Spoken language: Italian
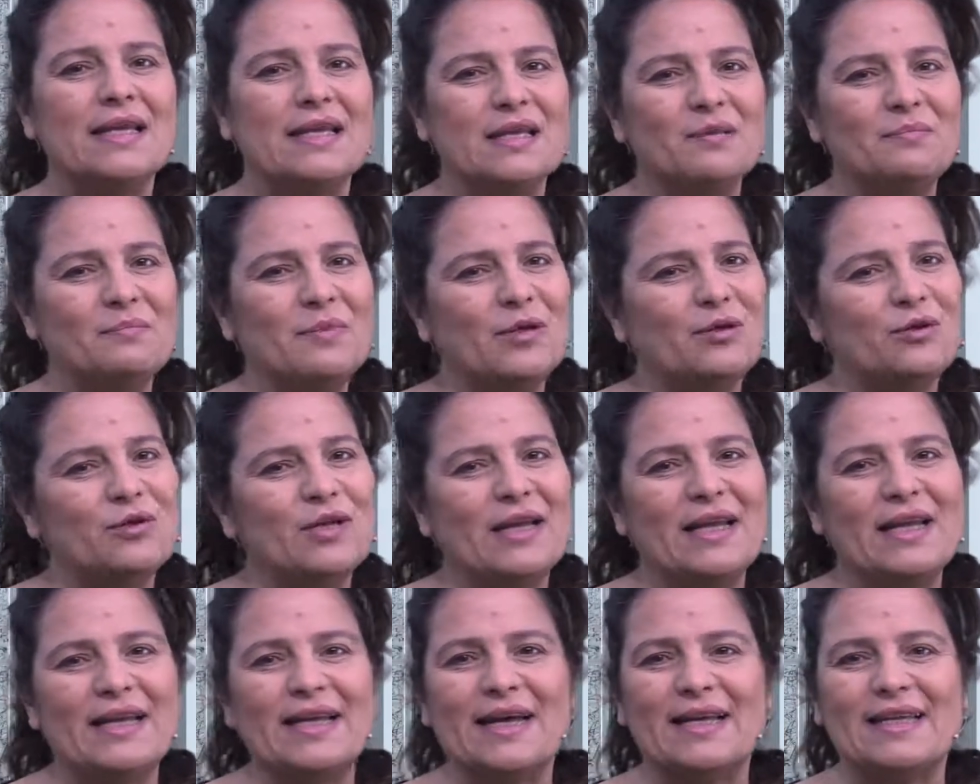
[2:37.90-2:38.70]
libero
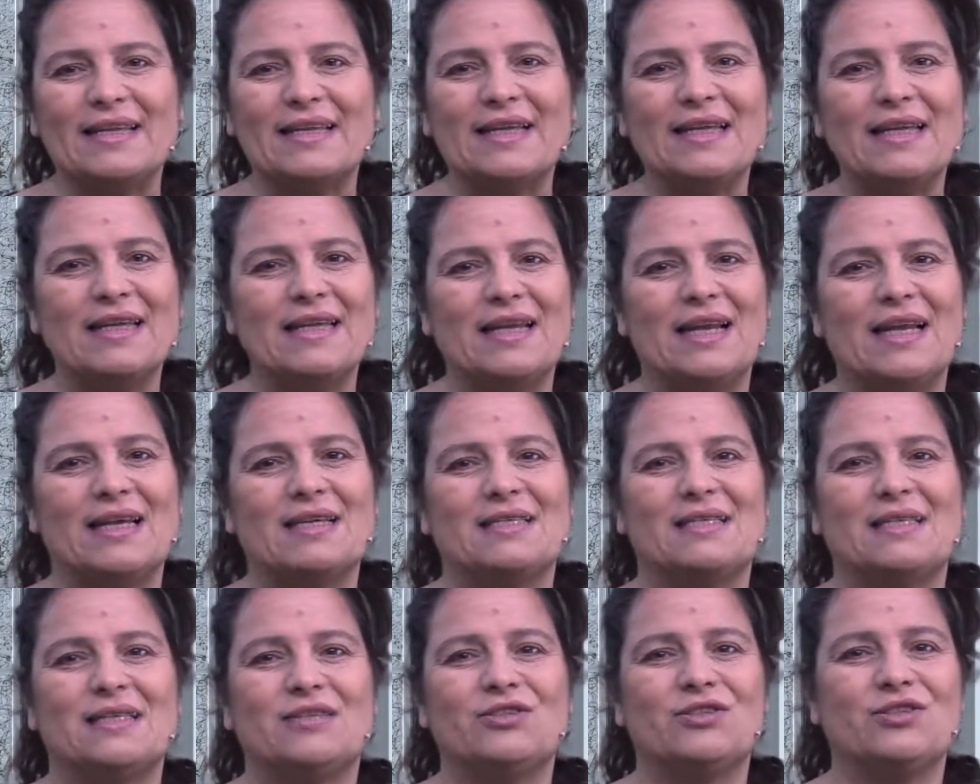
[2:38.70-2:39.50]
dalle catene
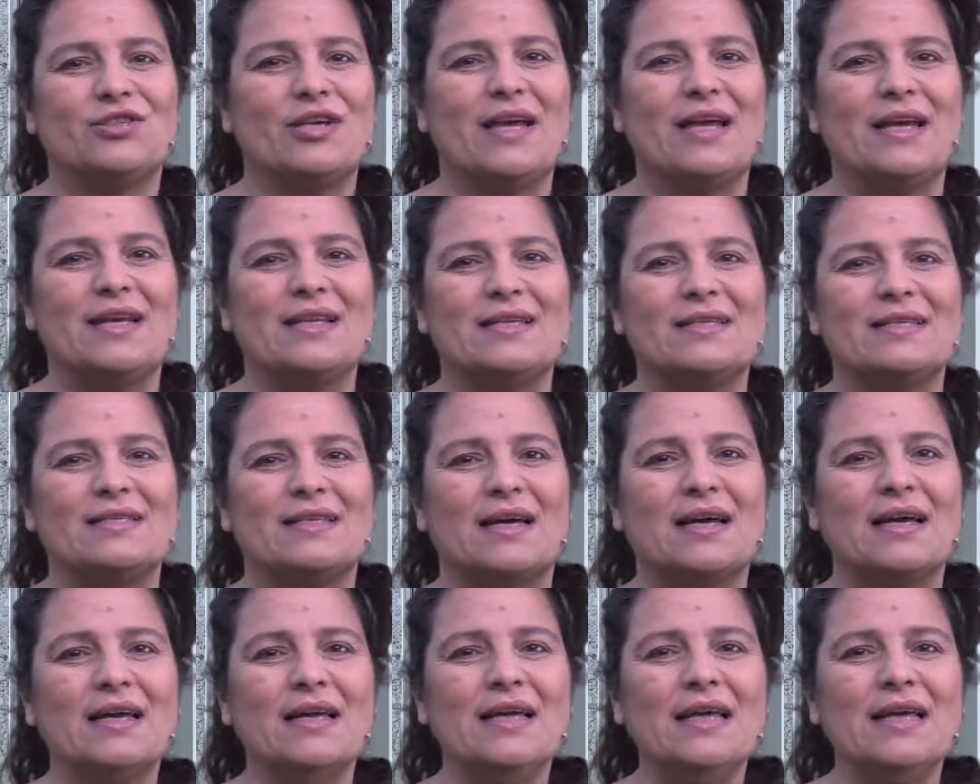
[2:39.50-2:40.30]
della
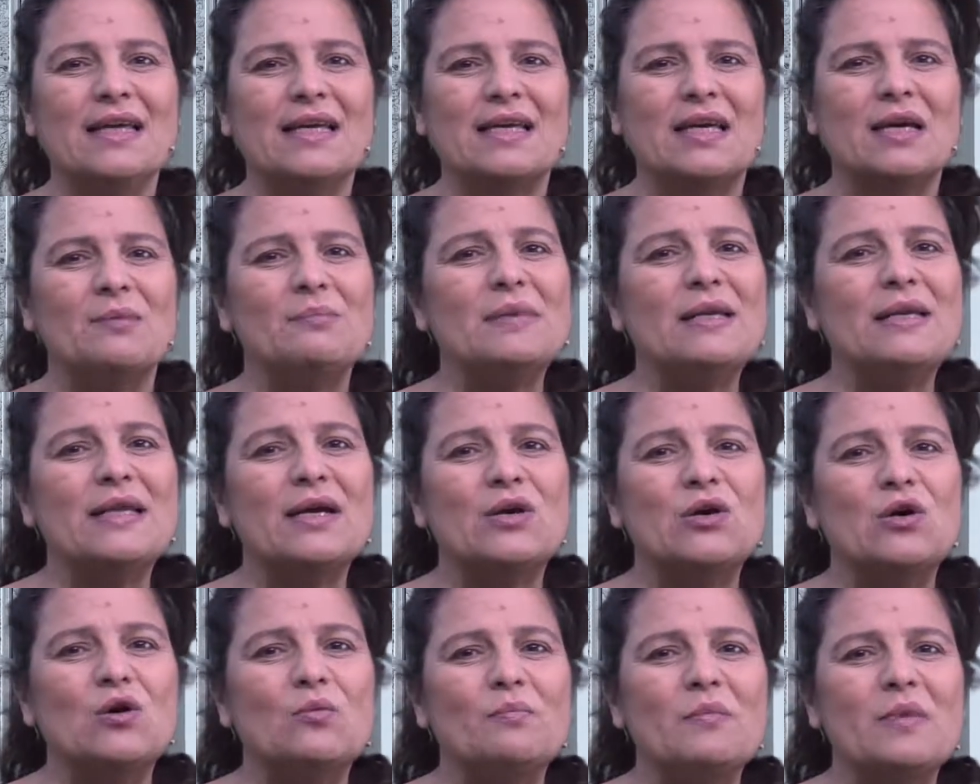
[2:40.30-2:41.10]
saccenza,
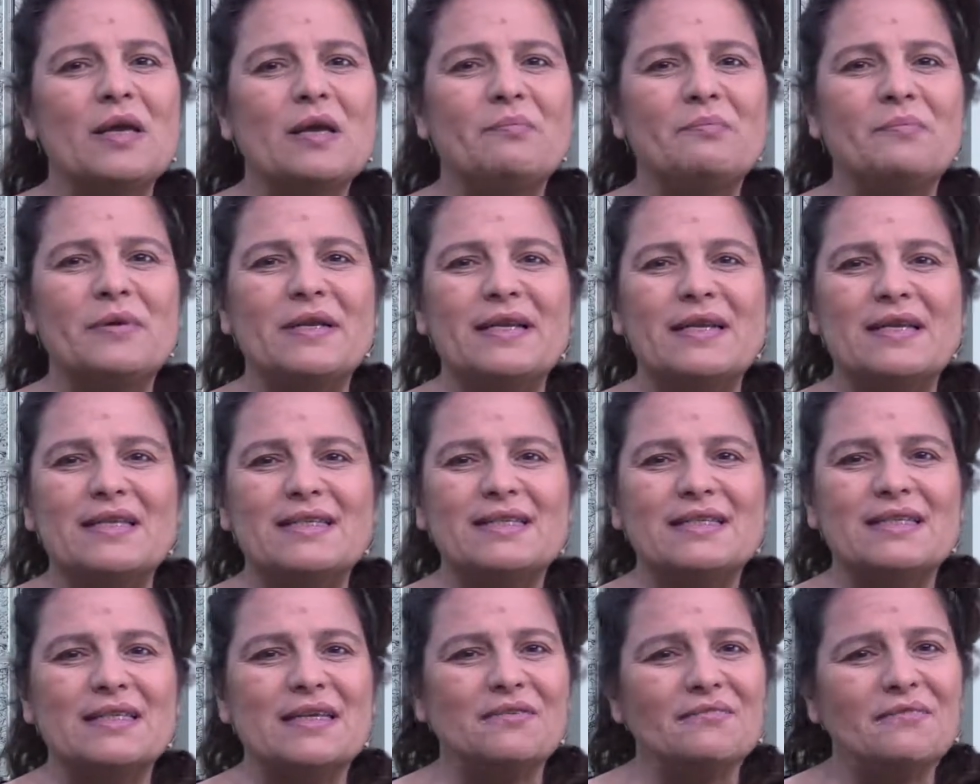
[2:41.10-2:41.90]
cammina con me
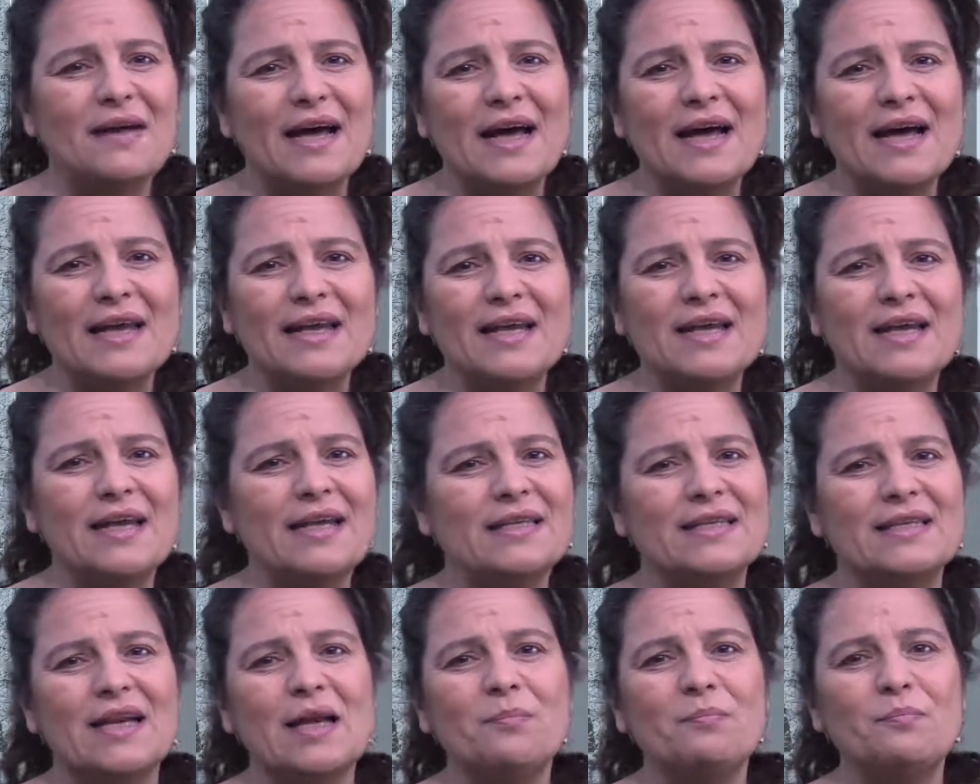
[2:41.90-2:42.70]
per schivare
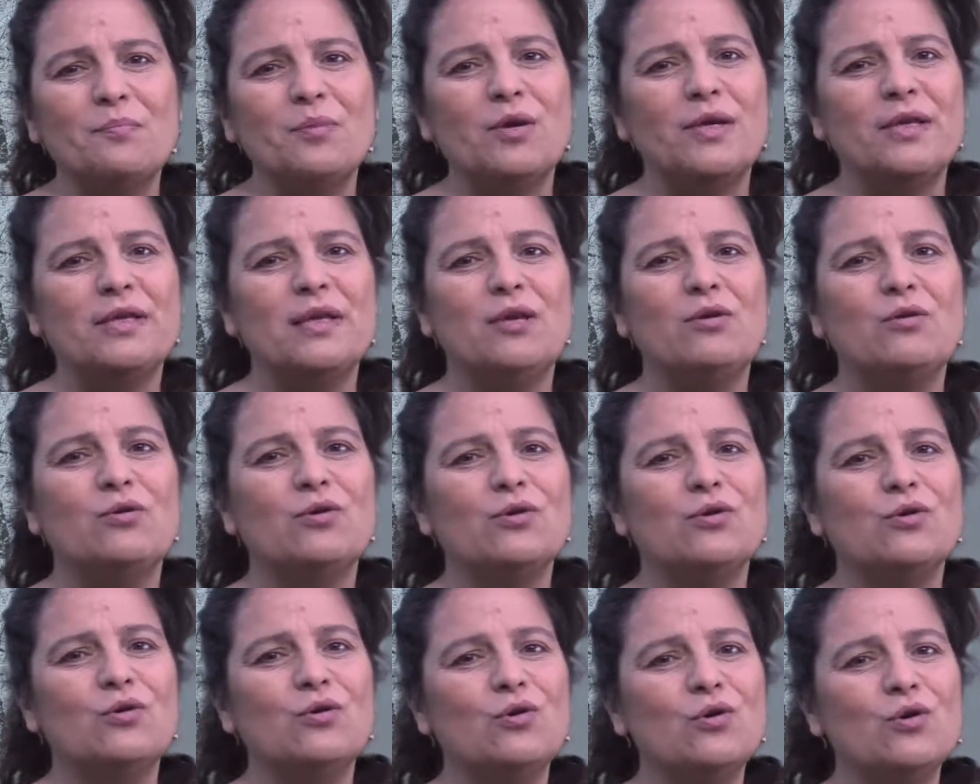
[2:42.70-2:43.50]
le trappole
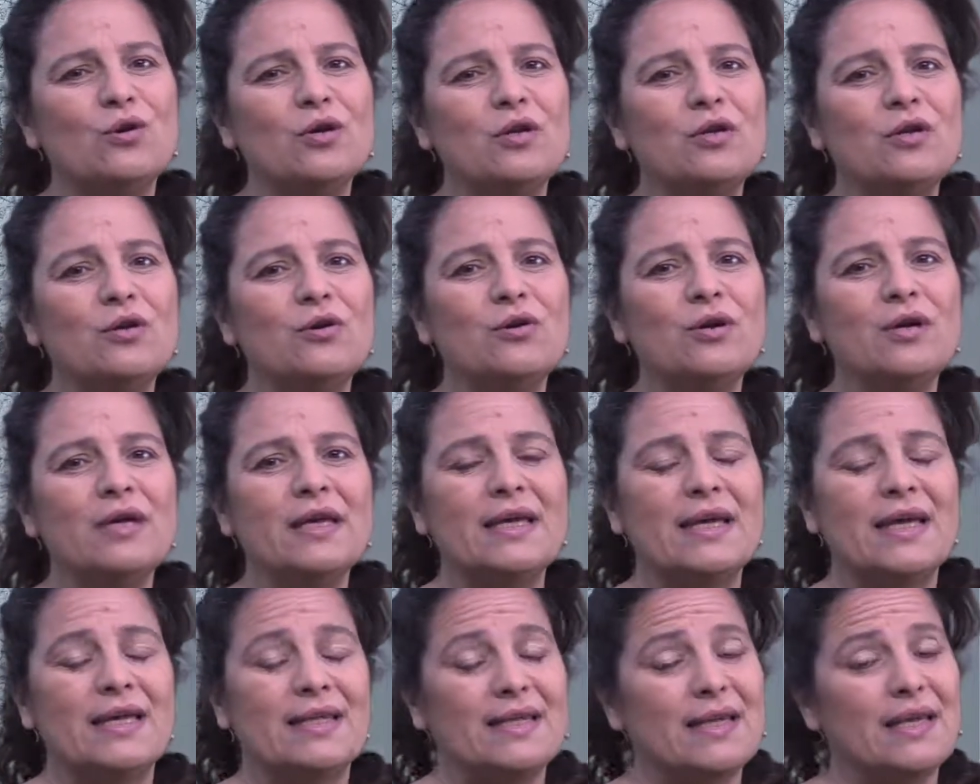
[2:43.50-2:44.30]
dell'orgoglio
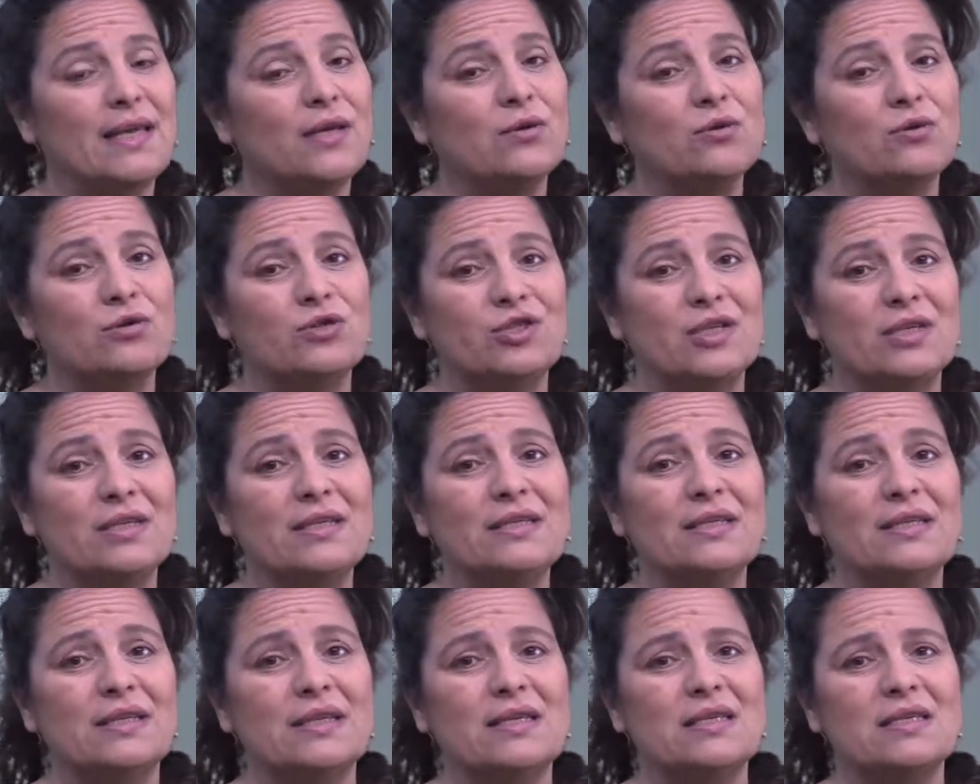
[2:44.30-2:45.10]
e
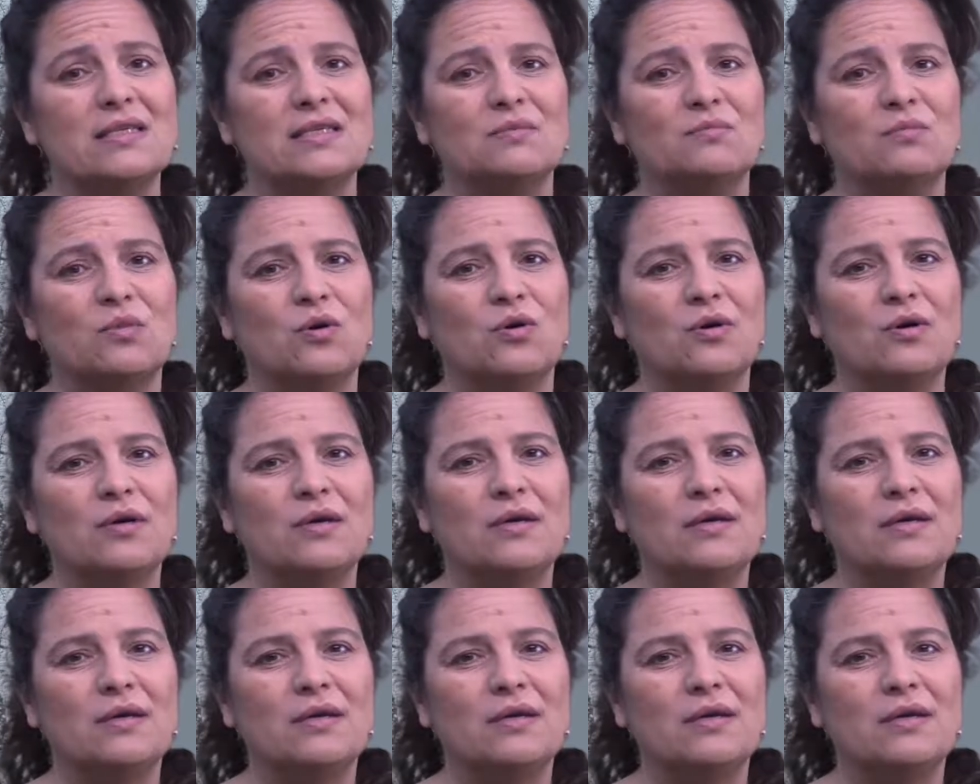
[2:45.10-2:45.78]
dell'egocentrismo.